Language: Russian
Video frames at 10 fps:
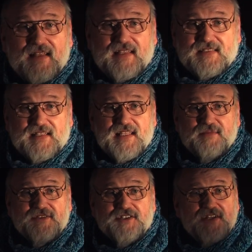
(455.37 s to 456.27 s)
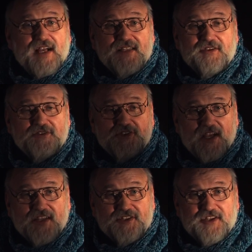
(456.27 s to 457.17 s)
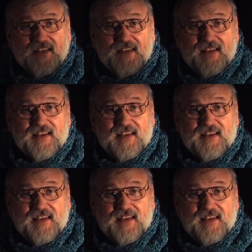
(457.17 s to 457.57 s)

и станем зажигать ее чаще,